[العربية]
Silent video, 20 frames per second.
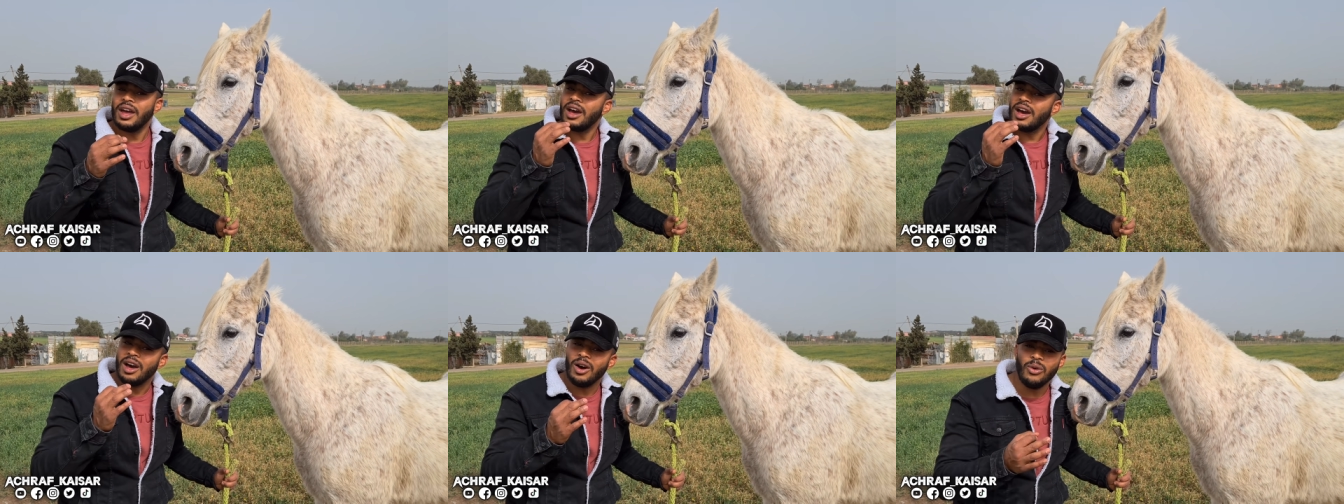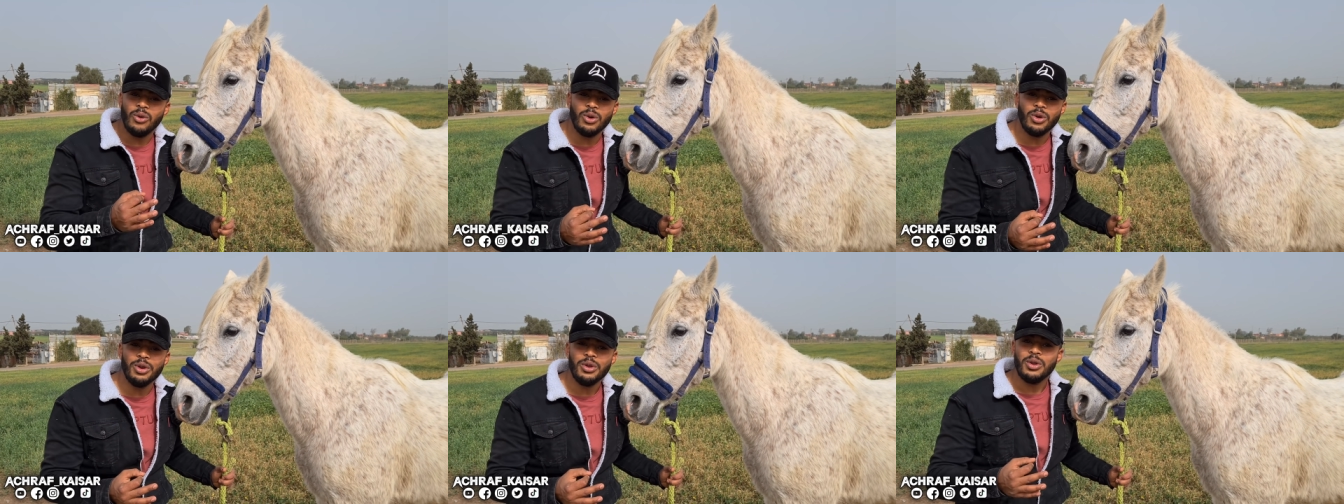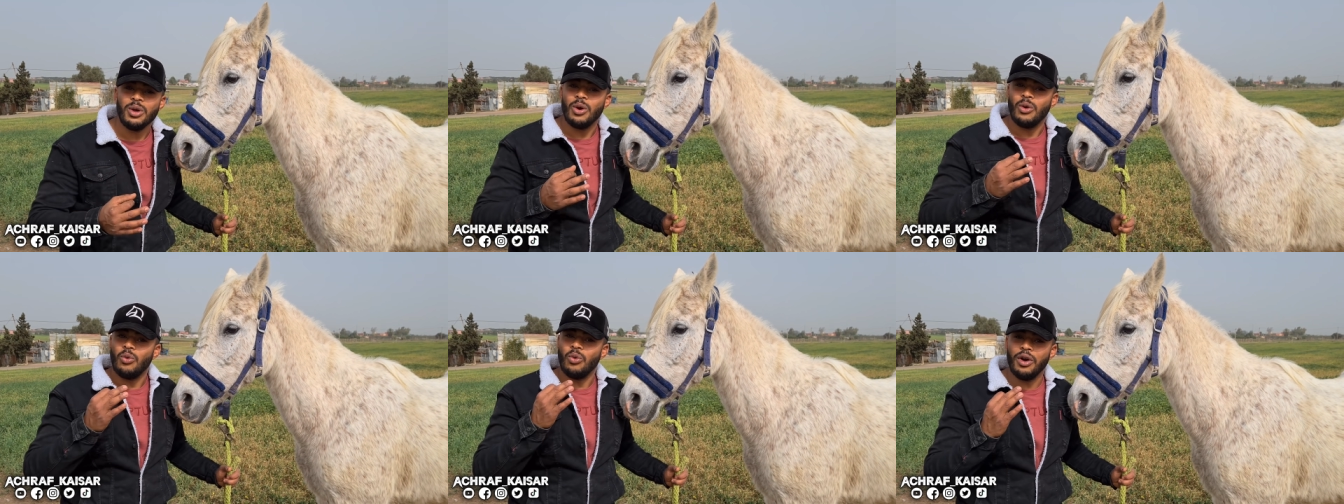قول
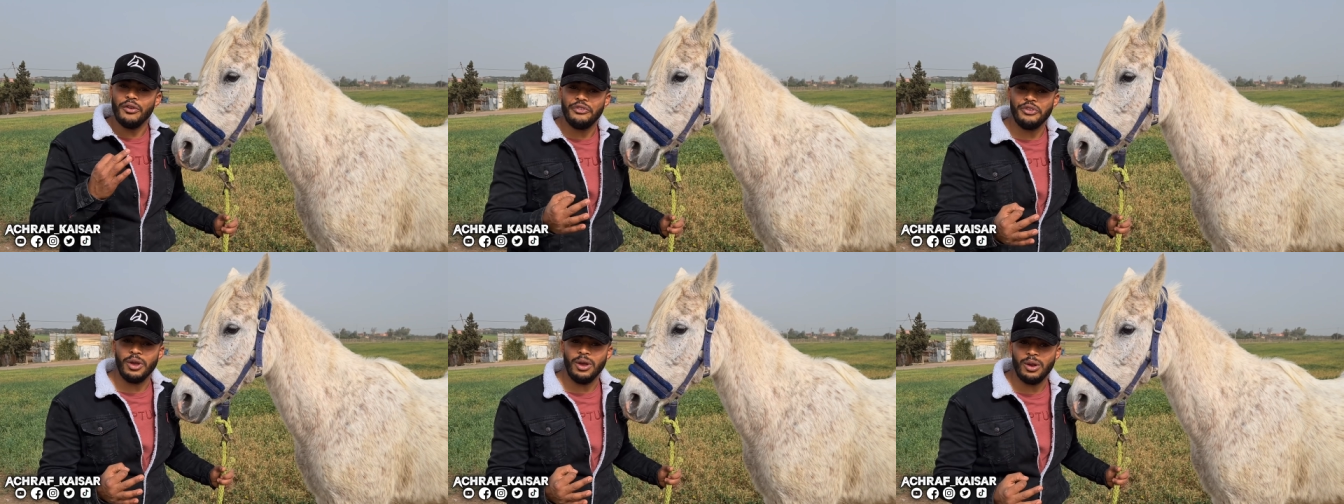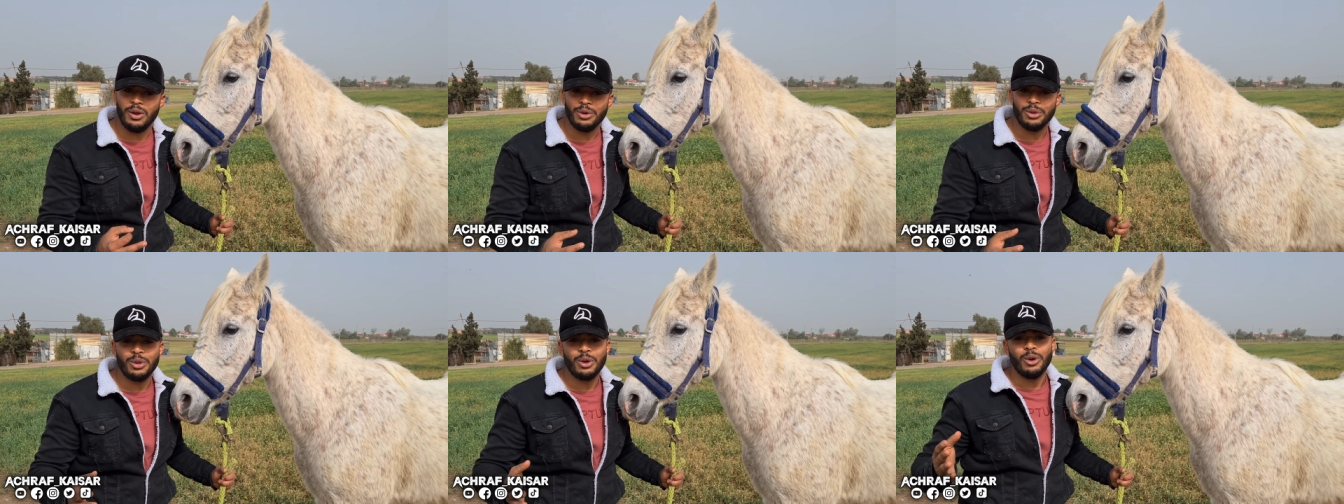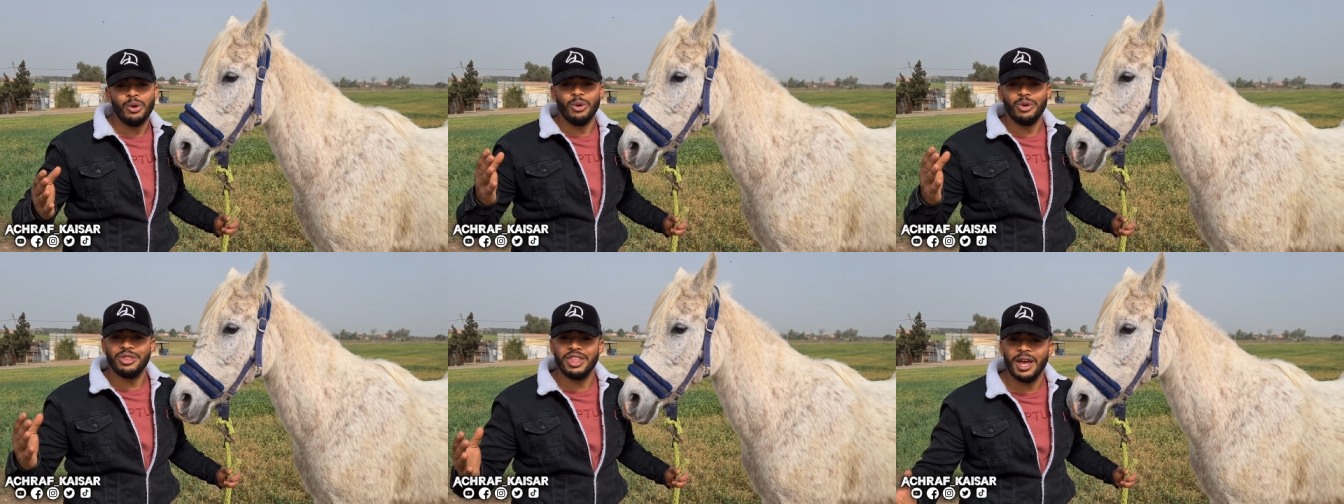وفعل
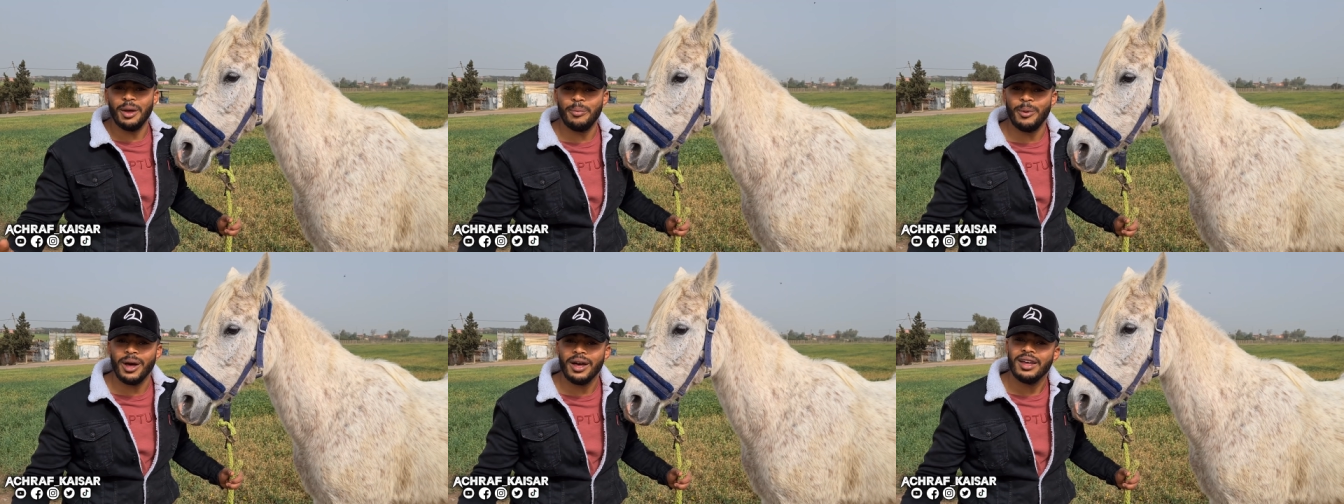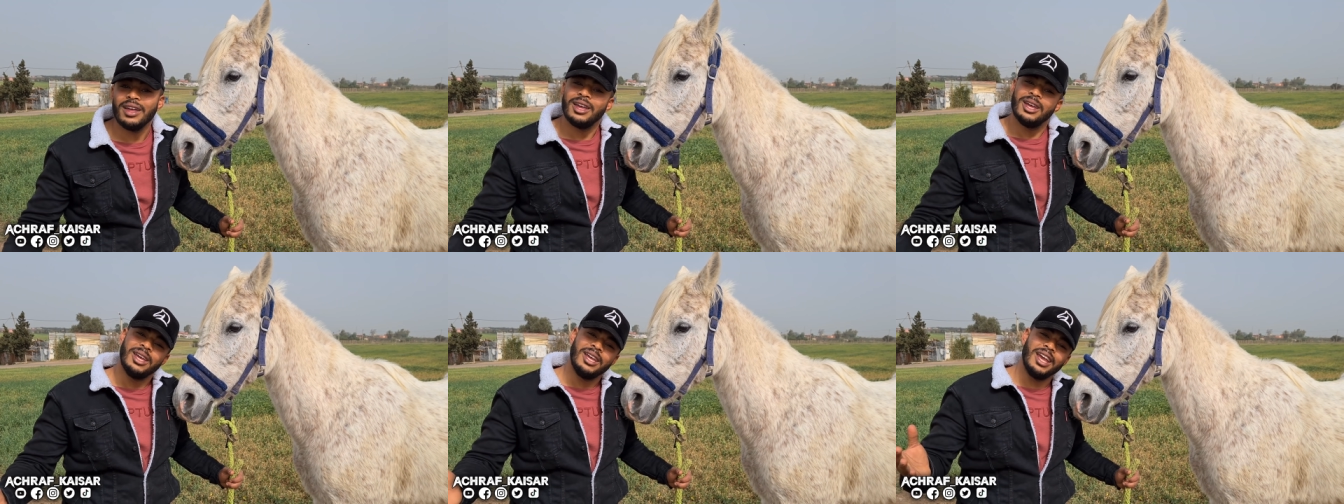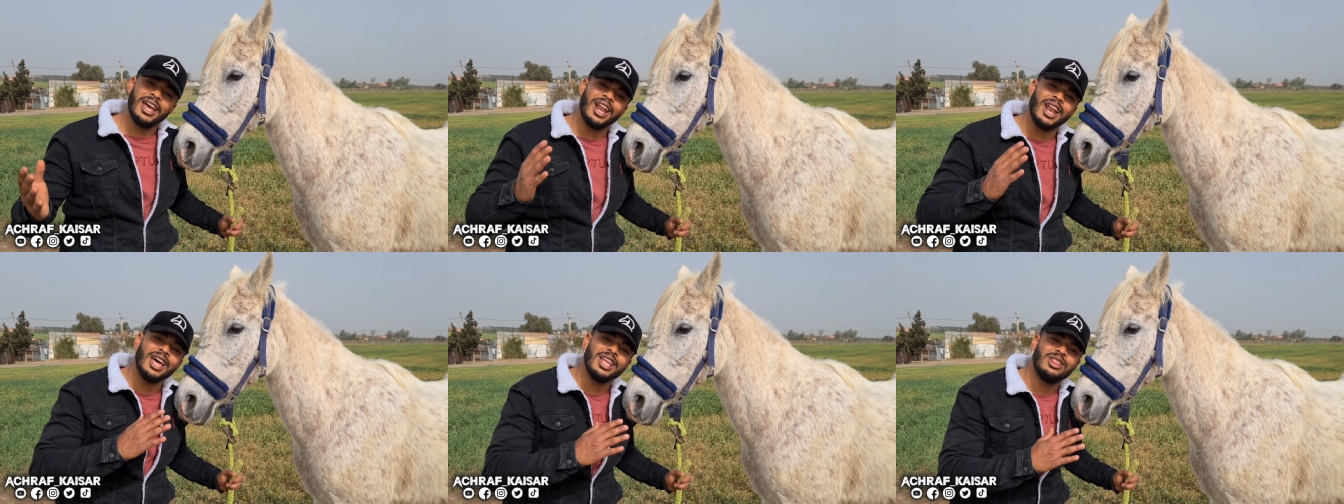ودابا
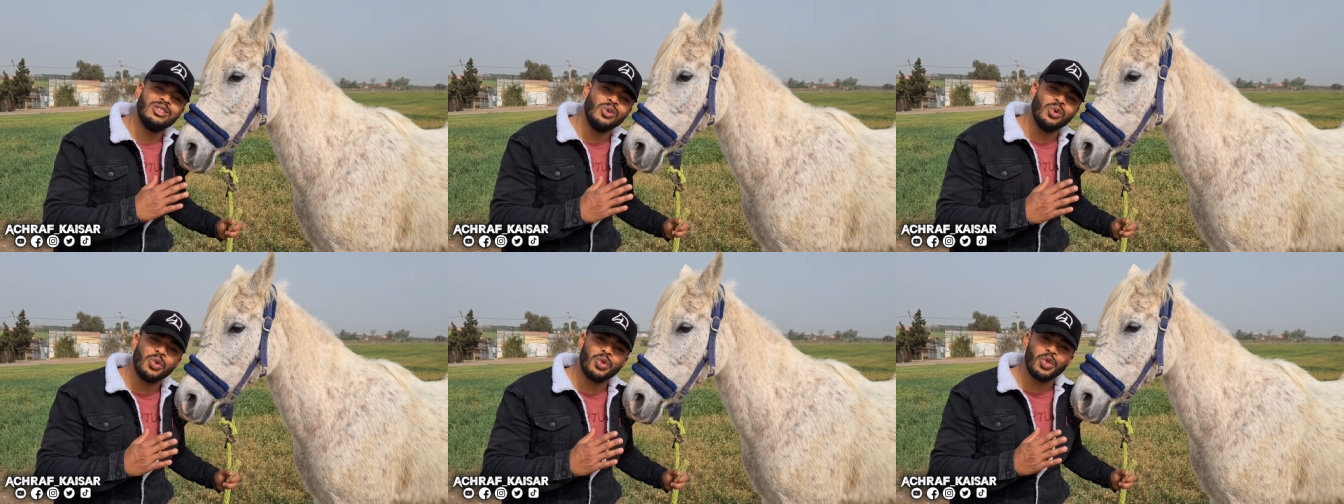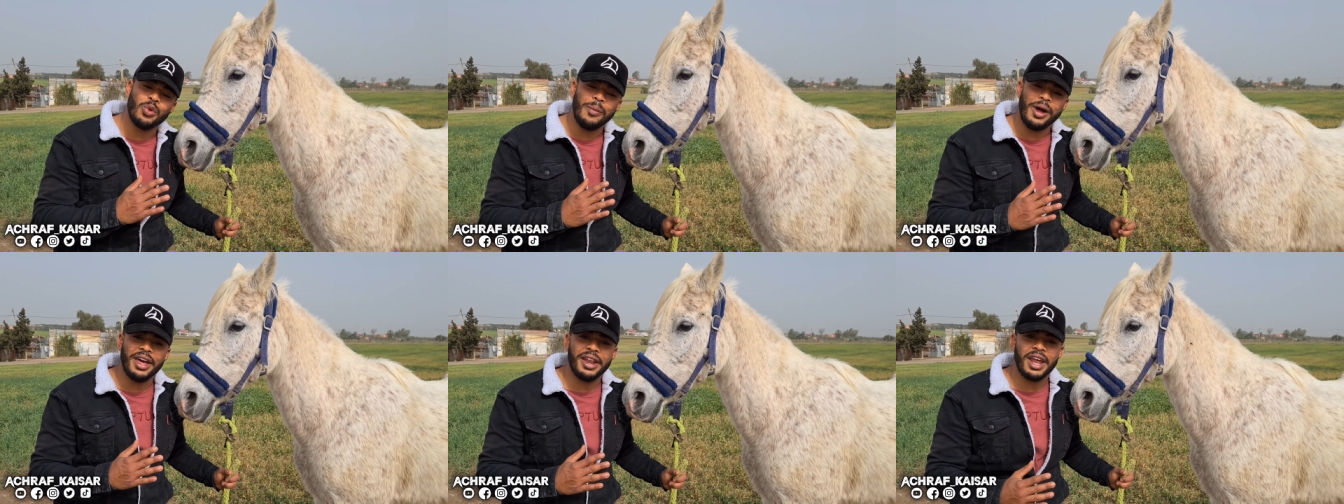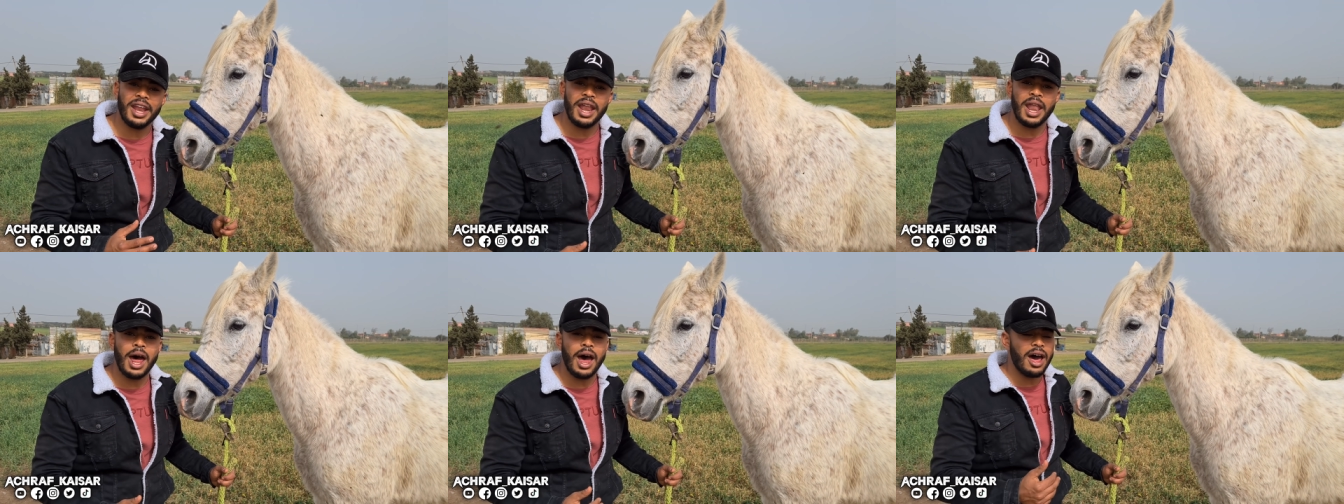يلا دوزوا
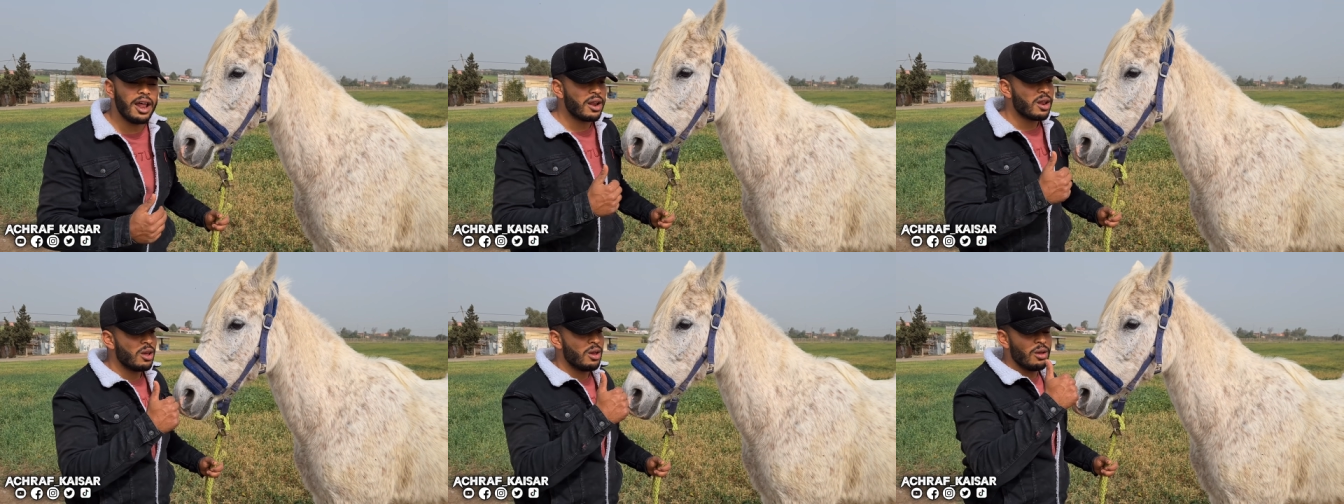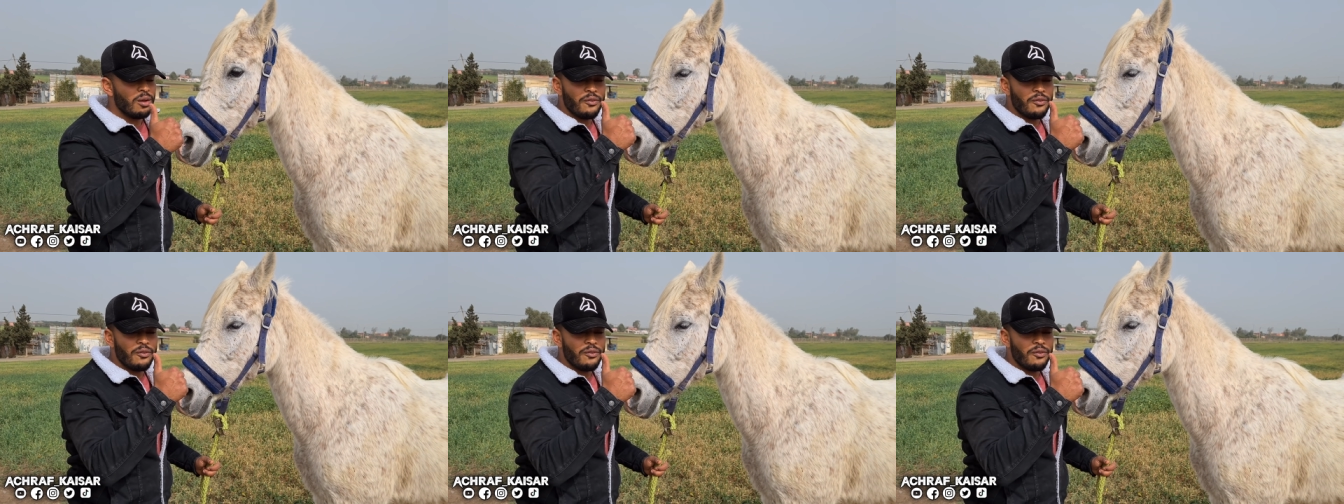معنا نهار